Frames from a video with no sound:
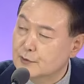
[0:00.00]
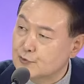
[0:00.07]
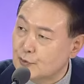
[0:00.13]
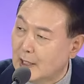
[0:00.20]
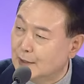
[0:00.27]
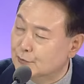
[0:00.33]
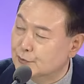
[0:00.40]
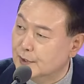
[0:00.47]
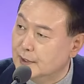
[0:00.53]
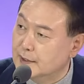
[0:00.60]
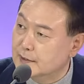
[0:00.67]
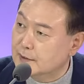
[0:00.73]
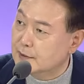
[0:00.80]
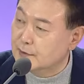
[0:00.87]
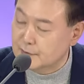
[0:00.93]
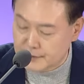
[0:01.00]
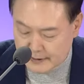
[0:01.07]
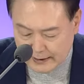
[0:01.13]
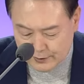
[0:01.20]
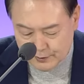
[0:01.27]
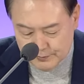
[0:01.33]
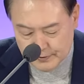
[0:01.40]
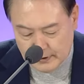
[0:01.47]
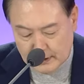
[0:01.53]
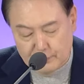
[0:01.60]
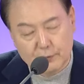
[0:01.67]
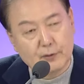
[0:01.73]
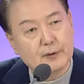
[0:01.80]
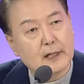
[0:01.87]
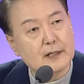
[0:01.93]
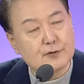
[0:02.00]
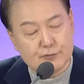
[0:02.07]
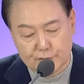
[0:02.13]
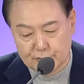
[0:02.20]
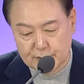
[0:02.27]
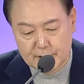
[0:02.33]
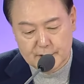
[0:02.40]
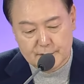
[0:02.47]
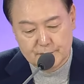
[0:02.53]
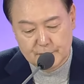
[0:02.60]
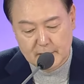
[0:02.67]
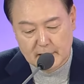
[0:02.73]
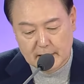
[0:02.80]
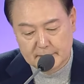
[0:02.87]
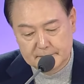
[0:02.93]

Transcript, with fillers: 좌우되는 그런 산업이라고 할 수 있습니다.